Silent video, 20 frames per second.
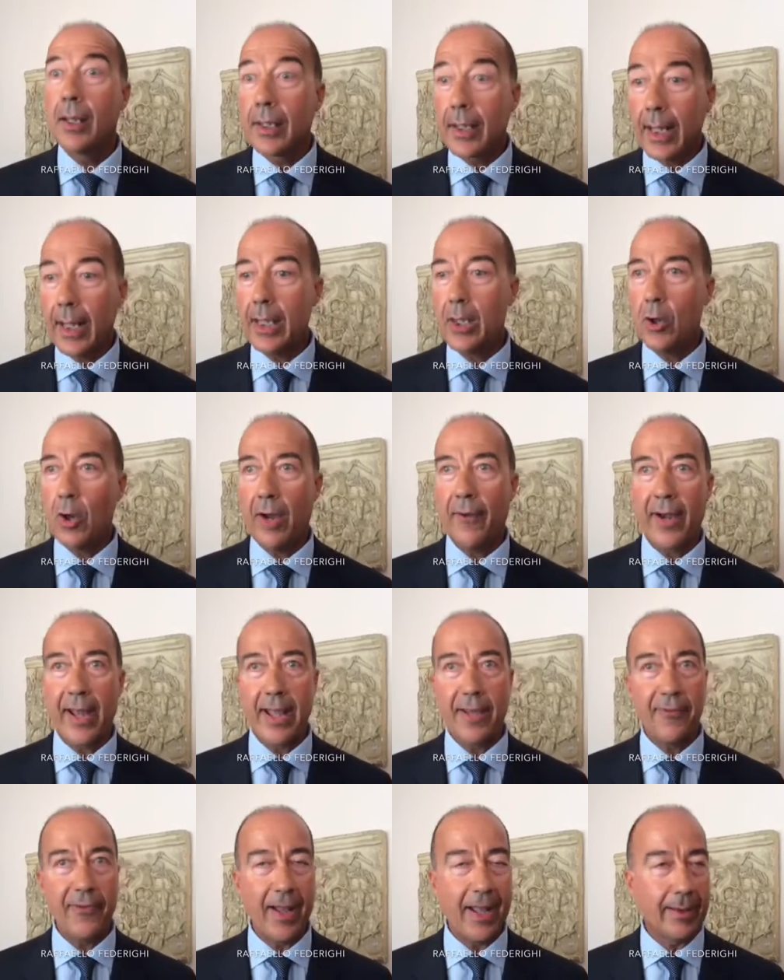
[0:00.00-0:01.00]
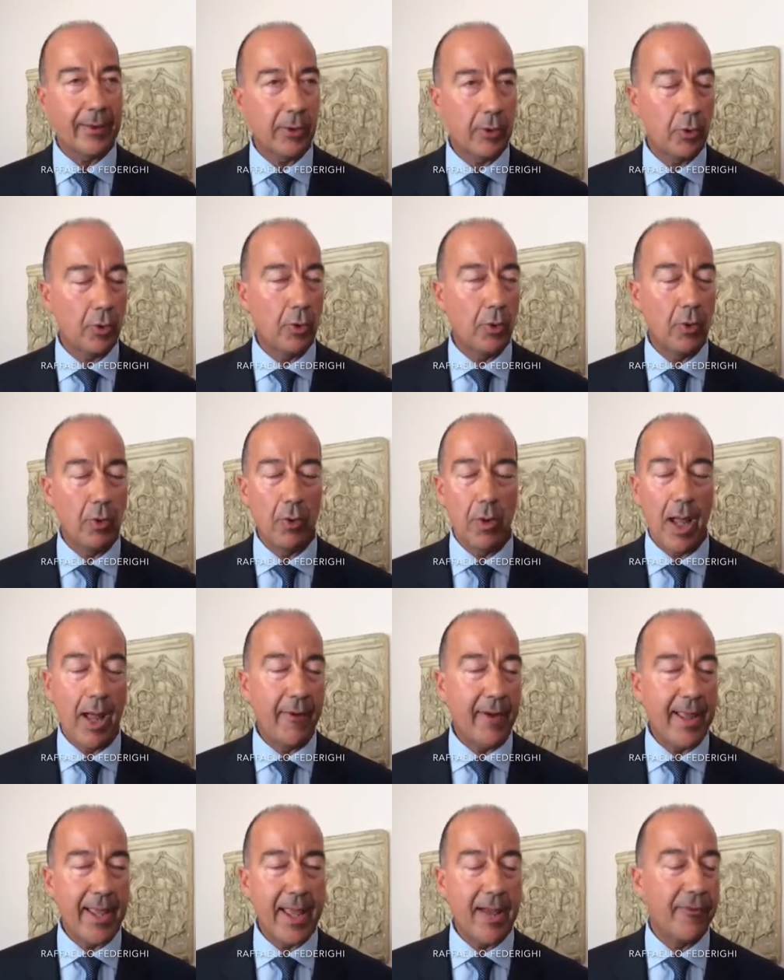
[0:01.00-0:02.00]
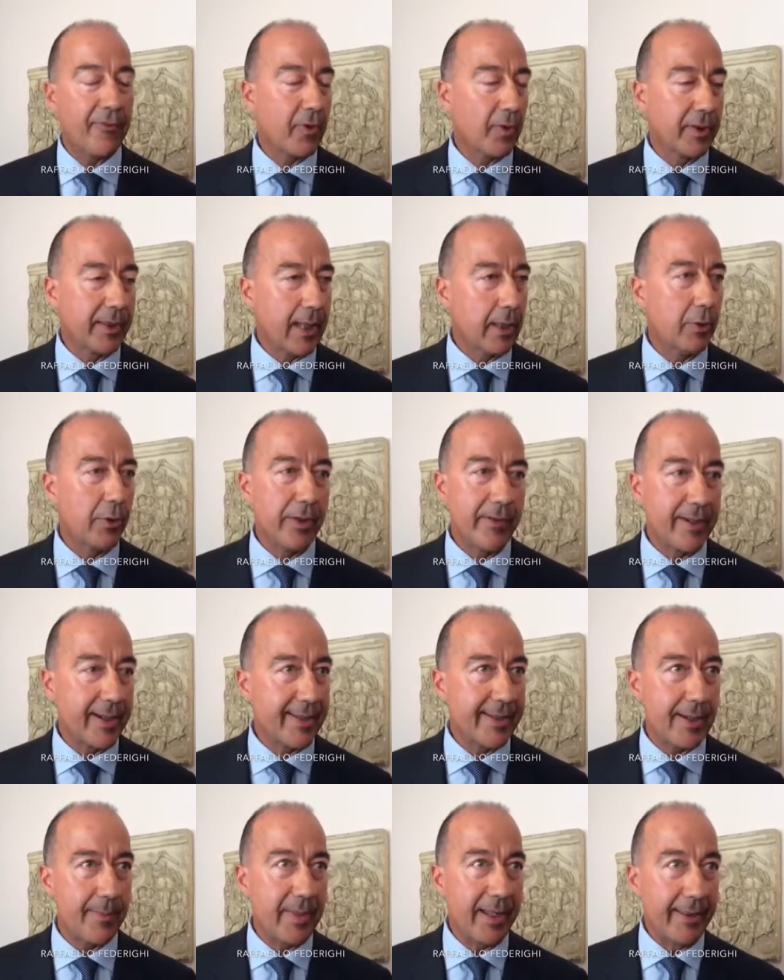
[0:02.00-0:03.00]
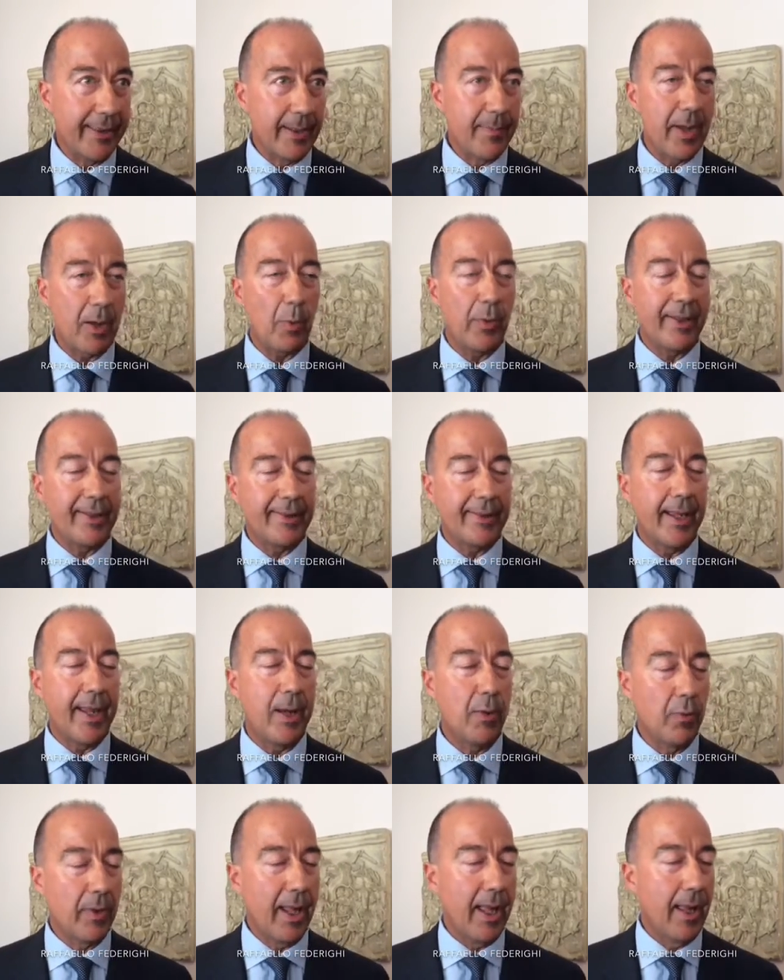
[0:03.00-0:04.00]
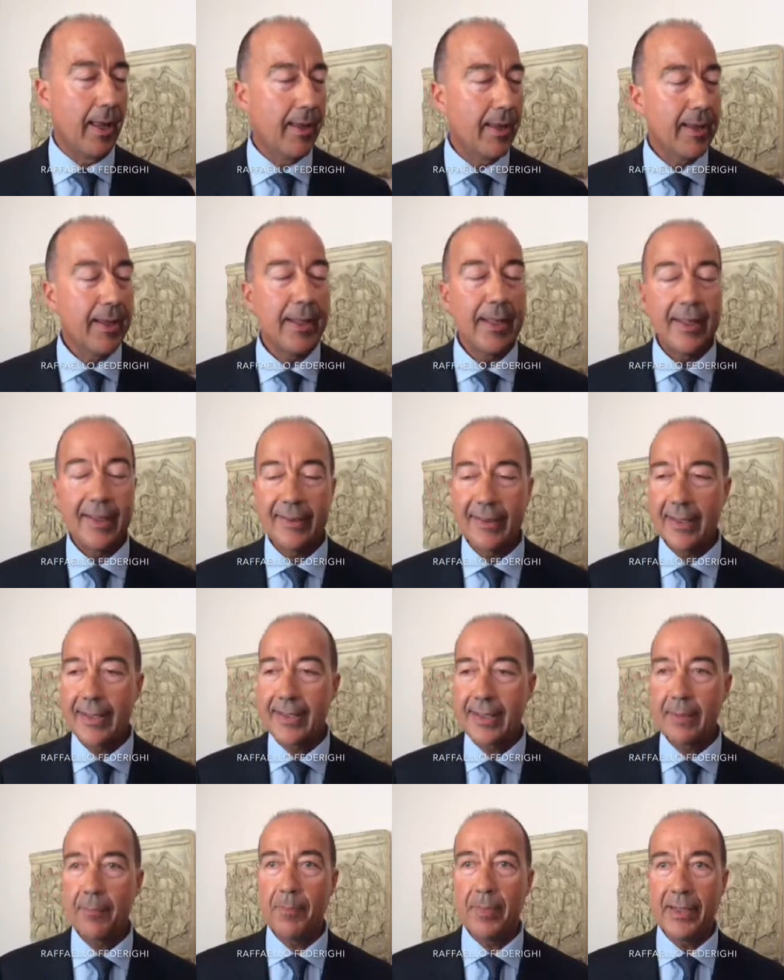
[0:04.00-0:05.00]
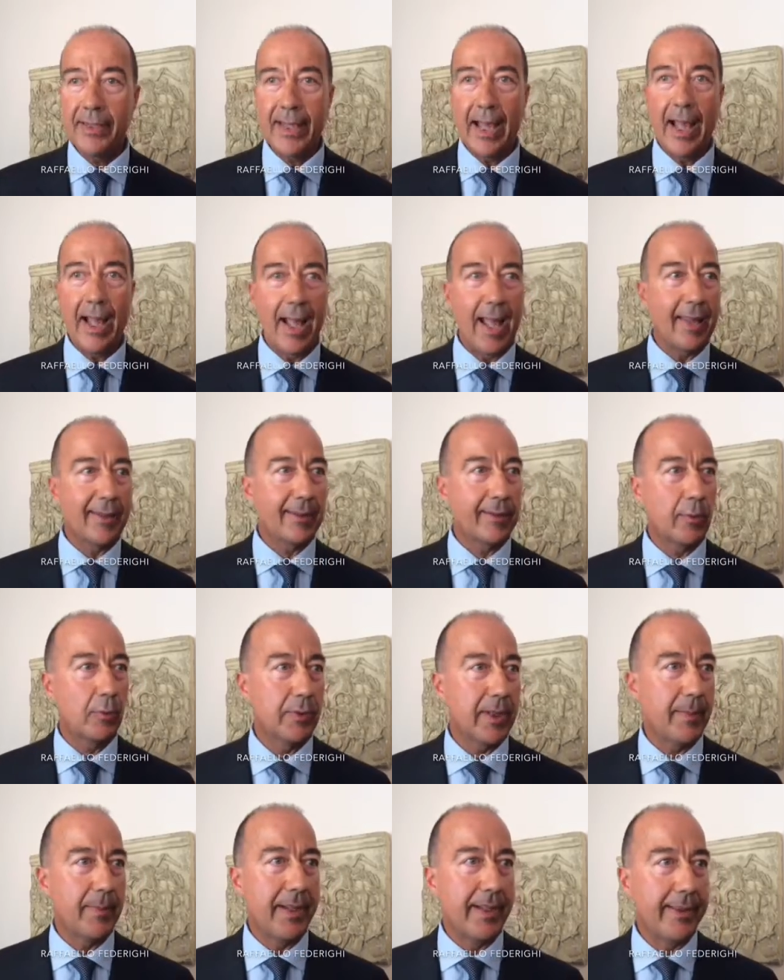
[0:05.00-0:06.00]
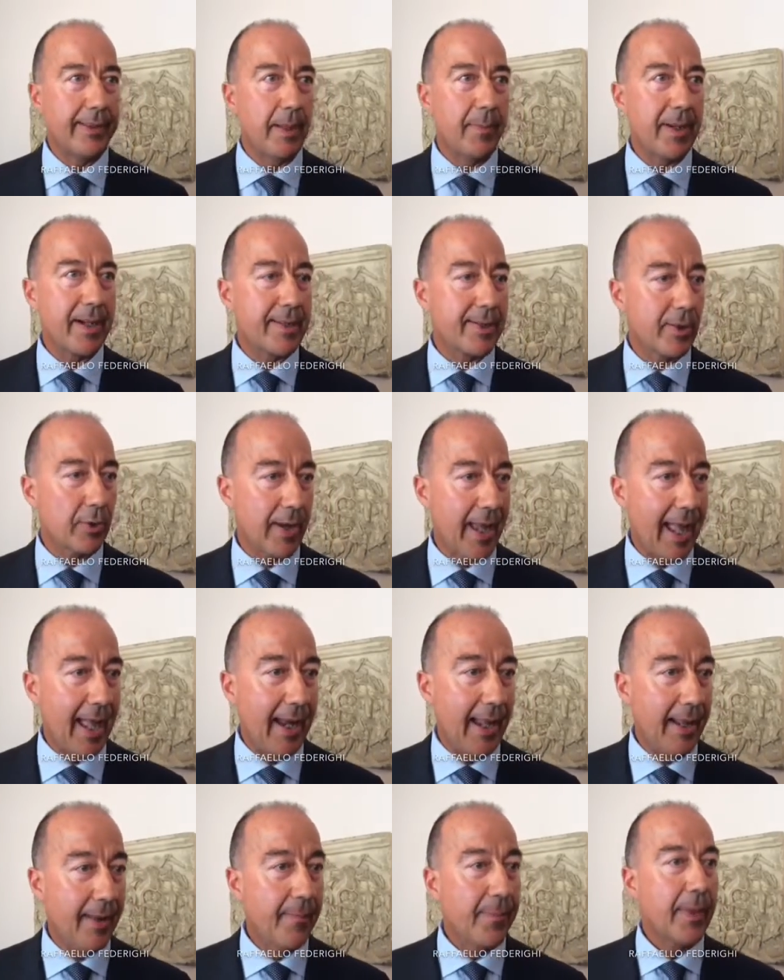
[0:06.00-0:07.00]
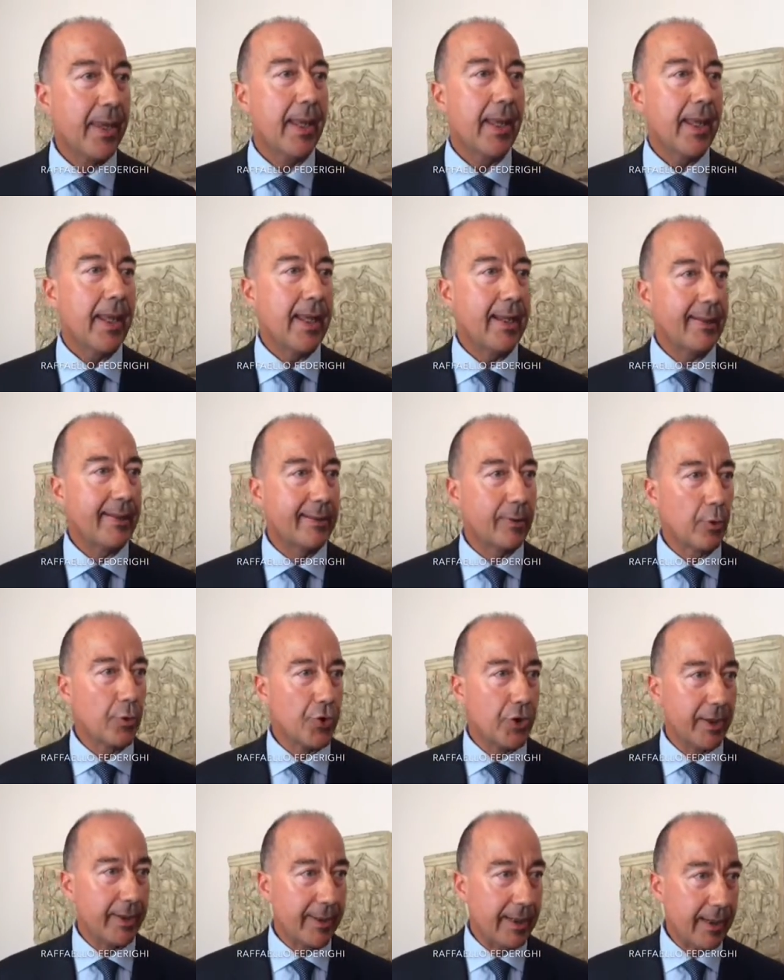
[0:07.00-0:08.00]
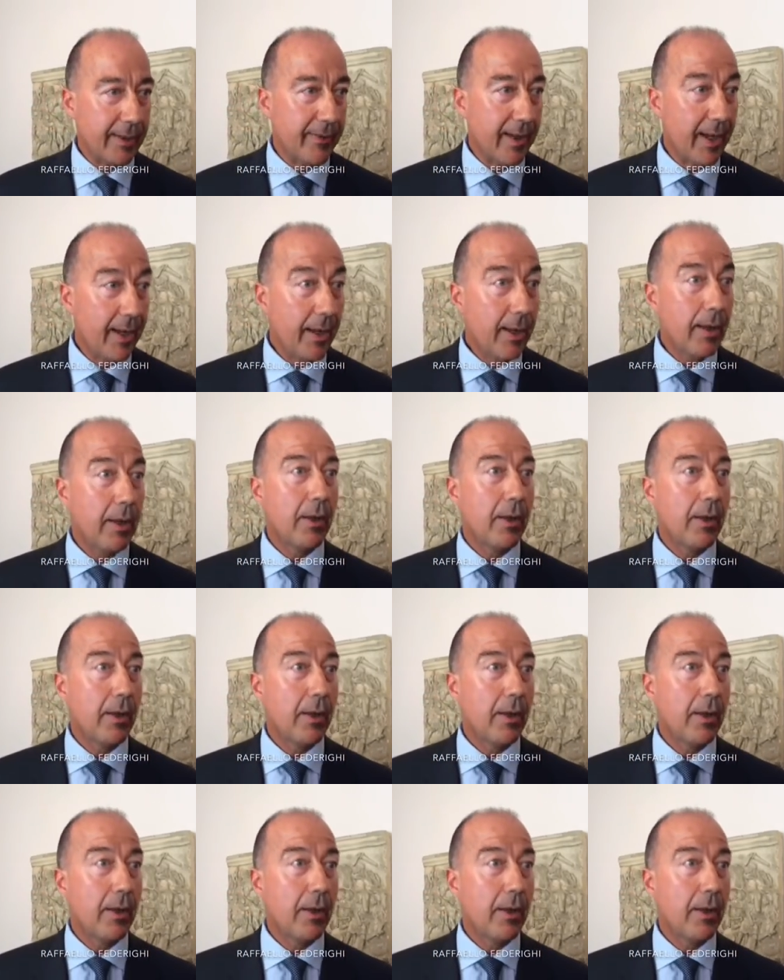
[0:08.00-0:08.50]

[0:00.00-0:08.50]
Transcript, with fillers: che io avrei, fatto, avrei affrontato diversamente, ma questa è una sensibilità assolutamente personale e soggettiva.